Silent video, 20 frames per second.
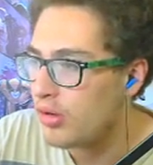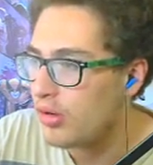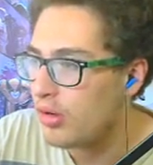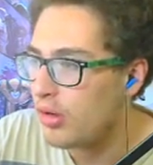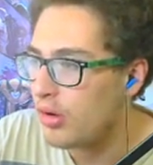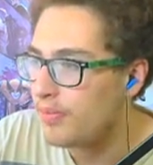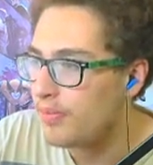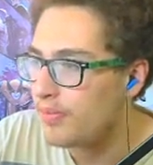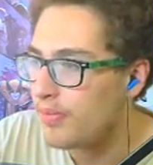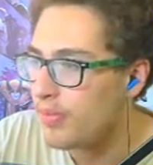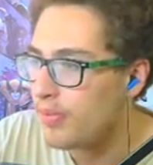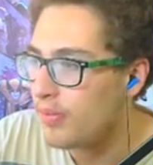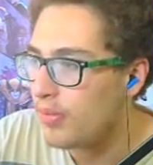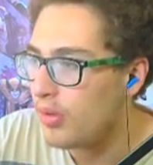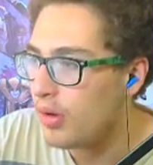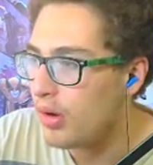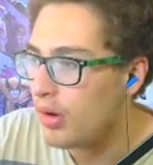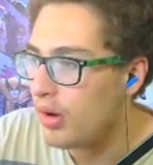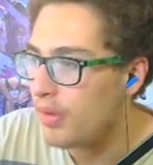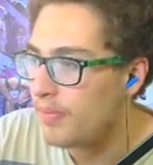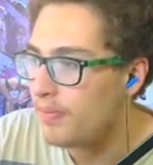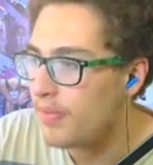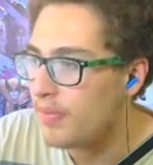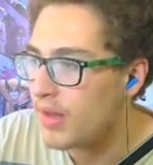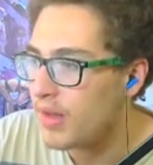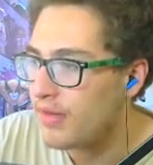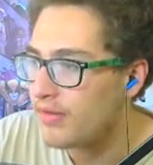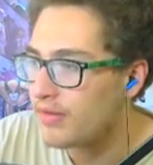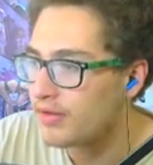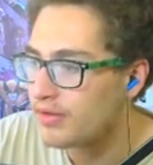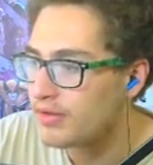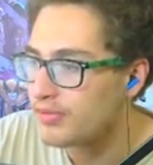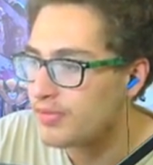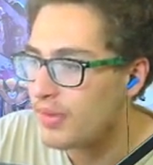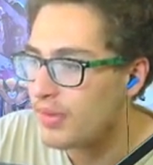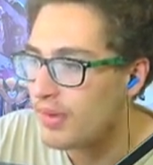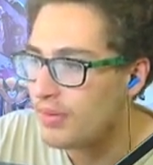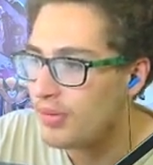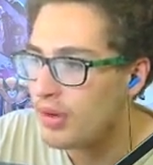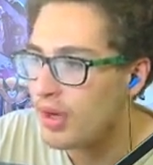Hop. Hop bala
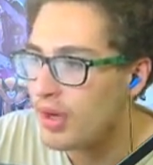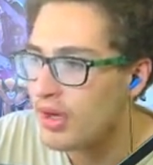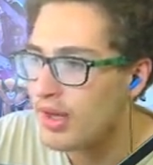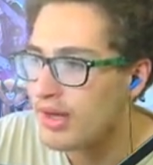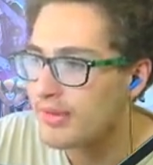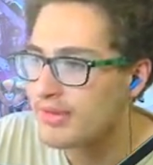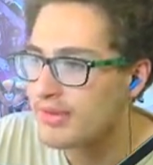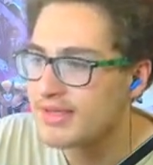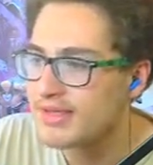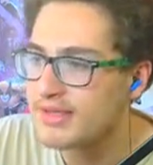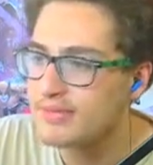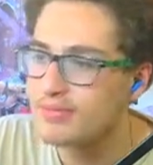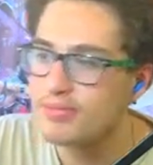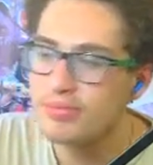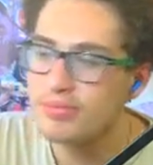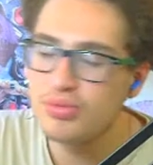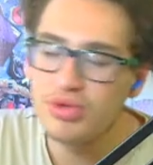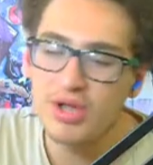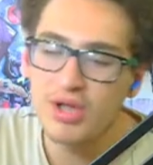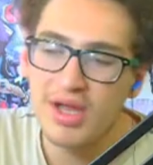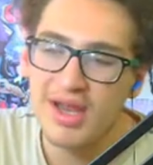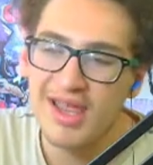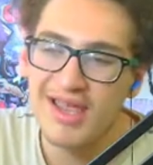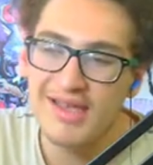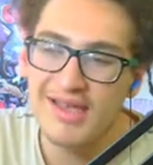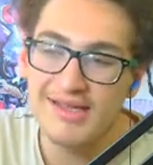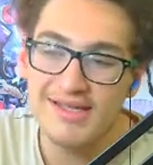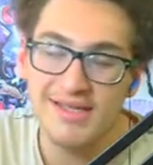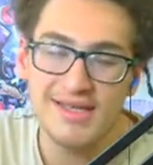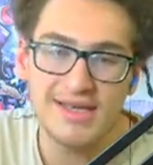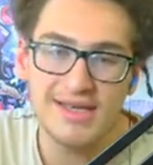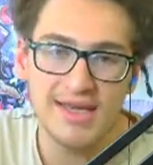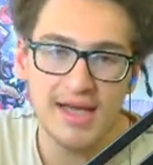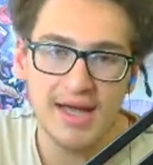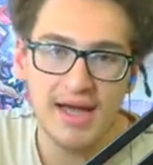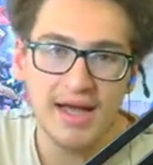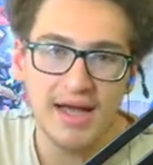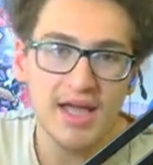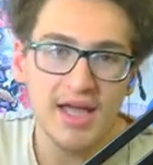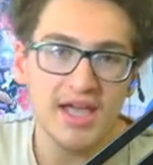bu kadar basit. Bunlar ezik
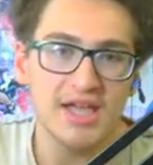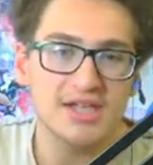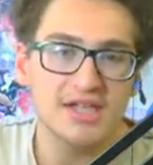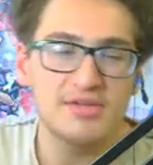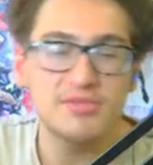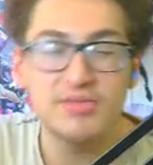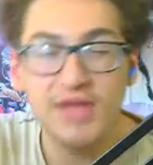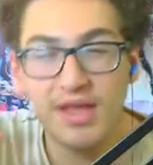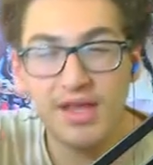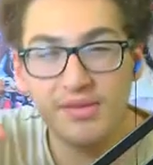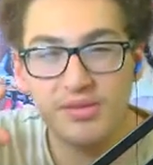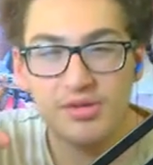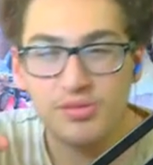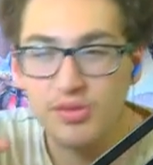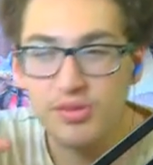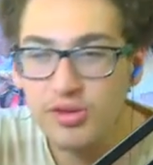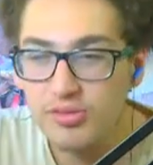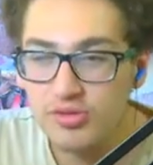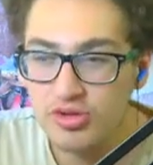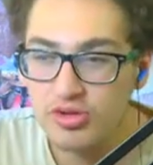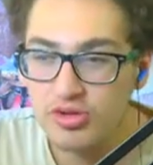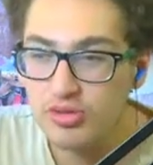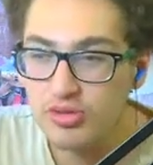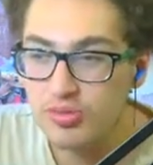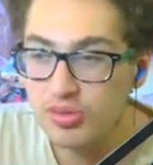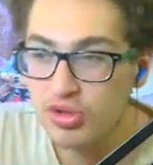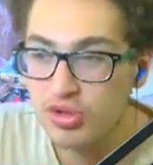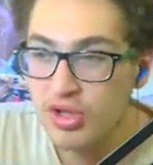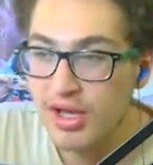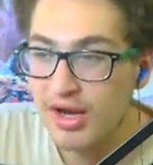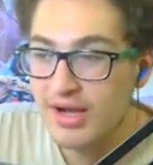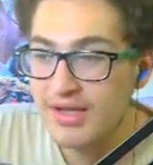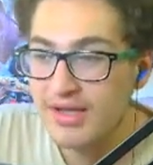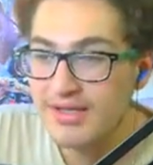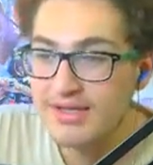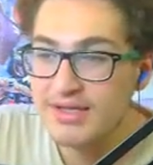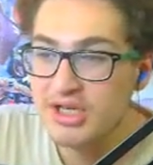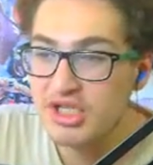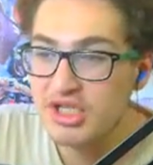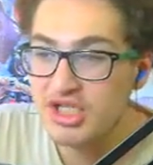ya. Şimdi neymiş biliyor musunuz? Bunlar
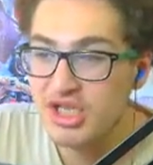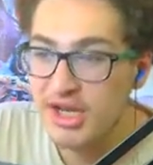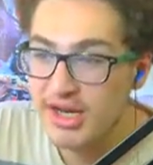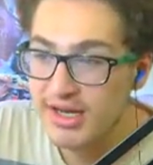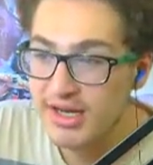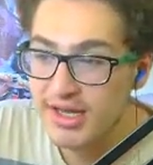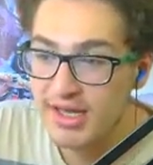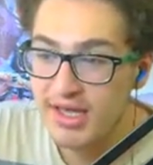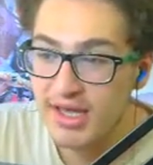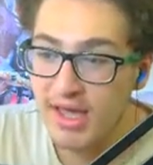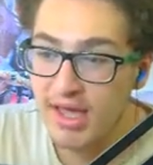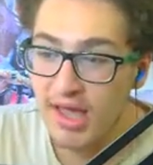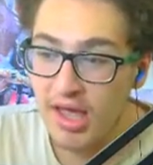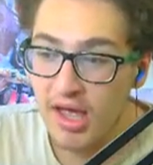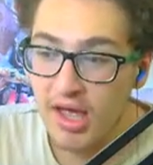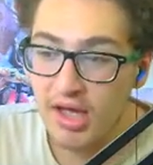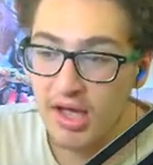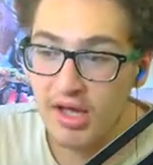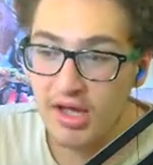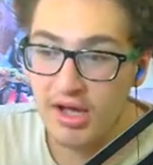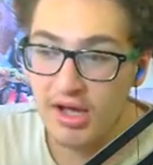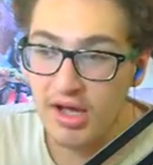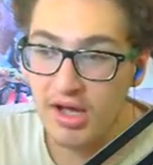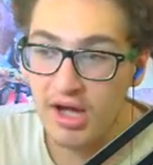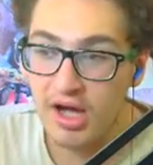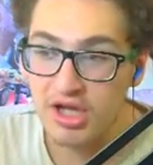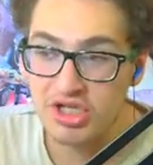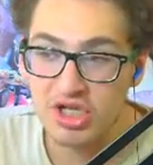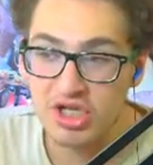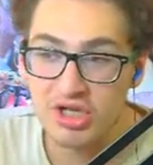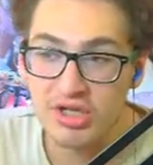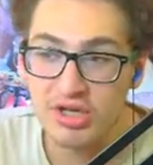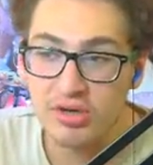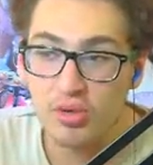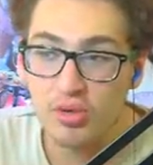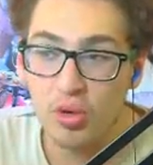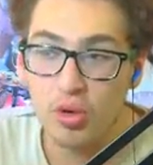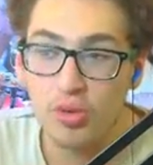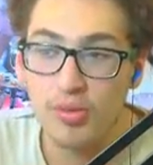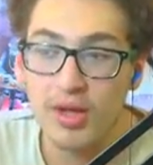aslında içerideki e,
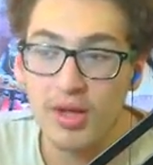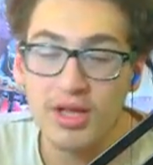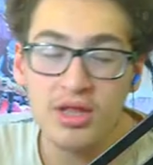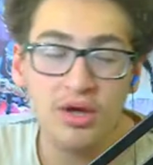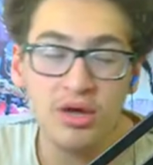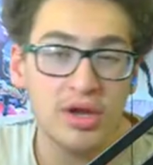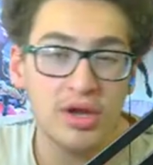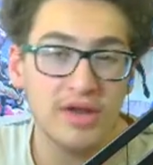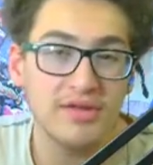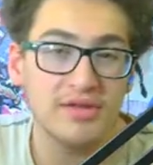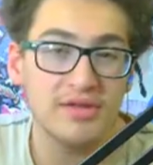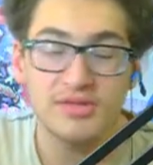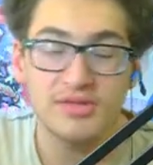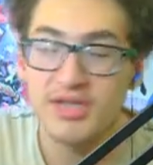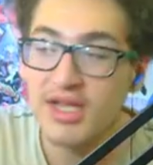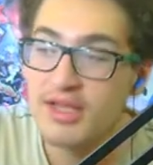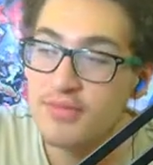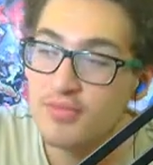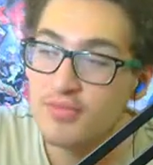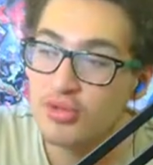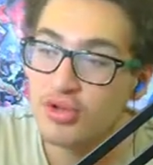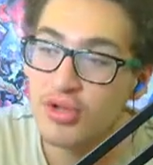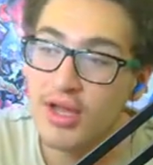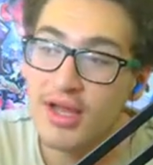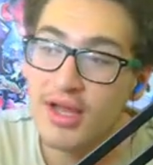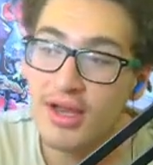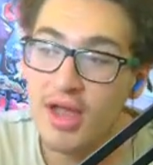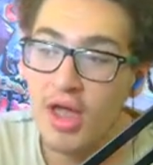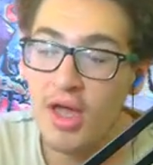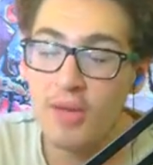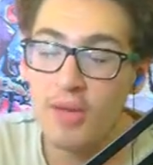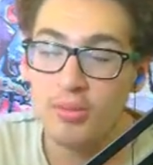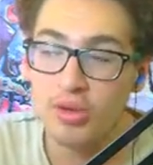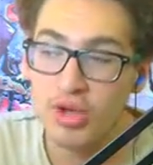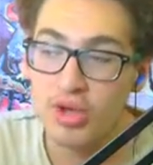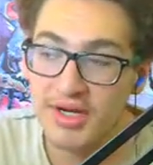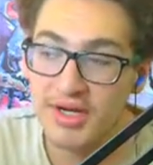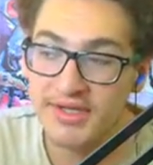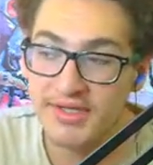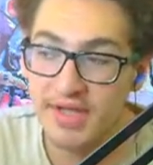ajanları korumakla görevliymiş. Yani bunlar
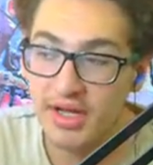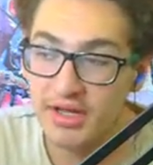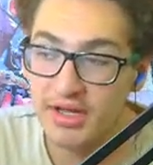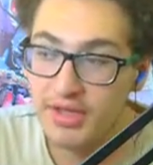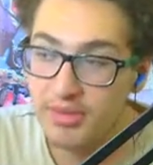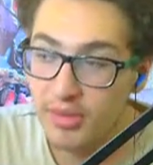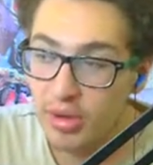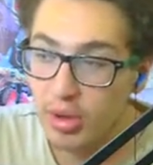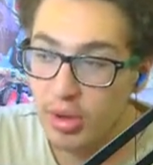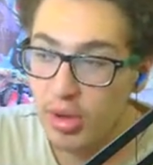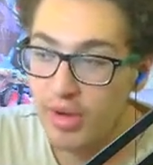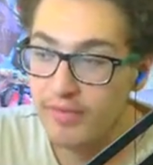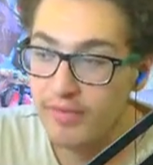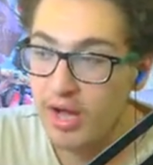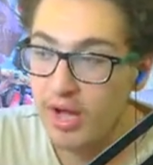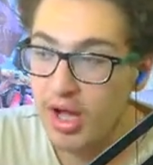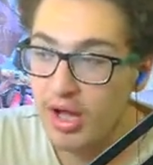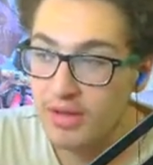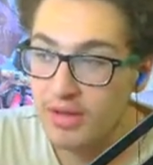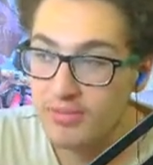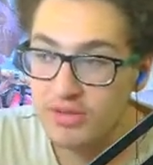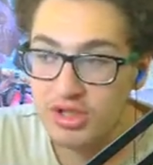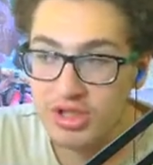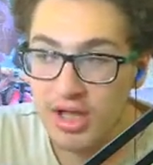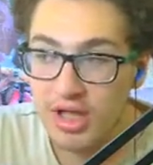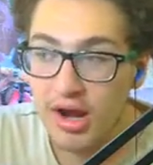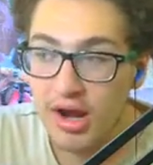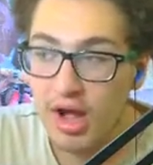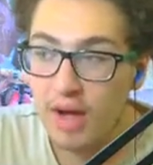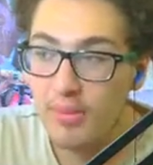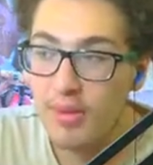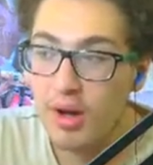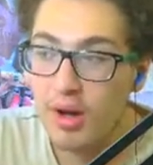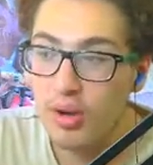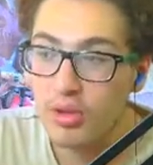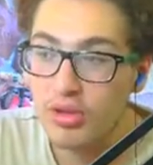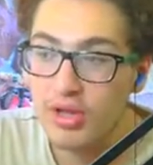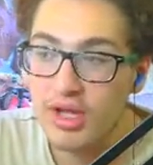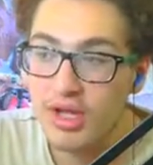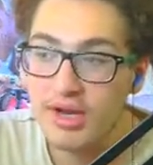bunlara saldırma görevini almışlar ama
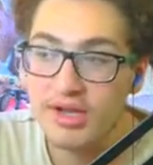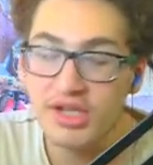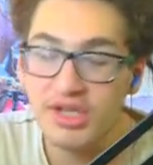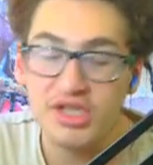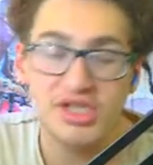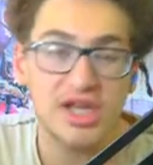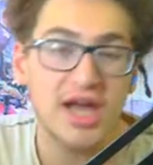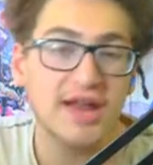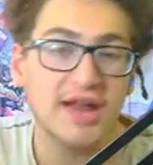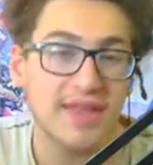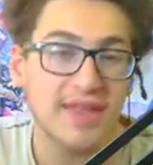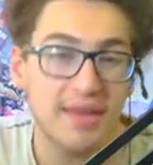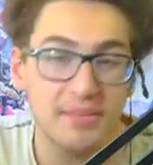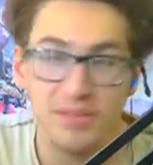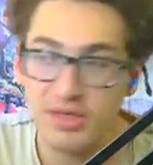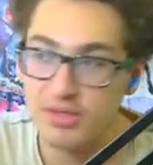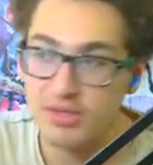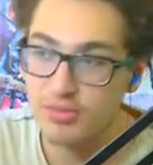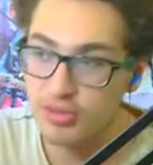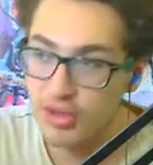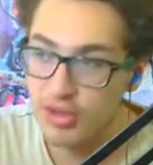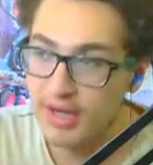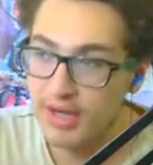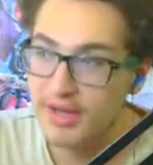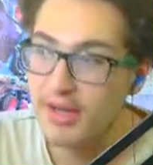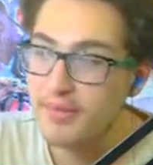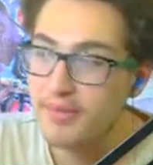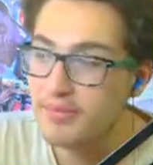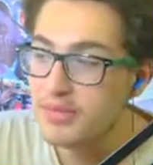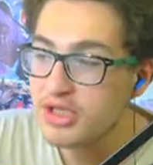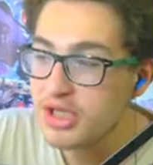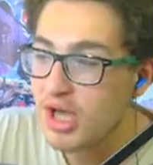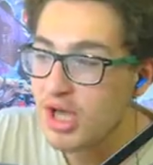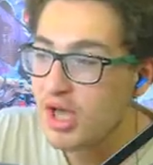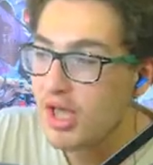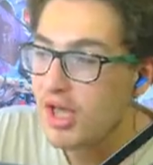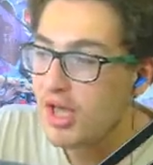onlar içeridenmiş, bunlardanmış.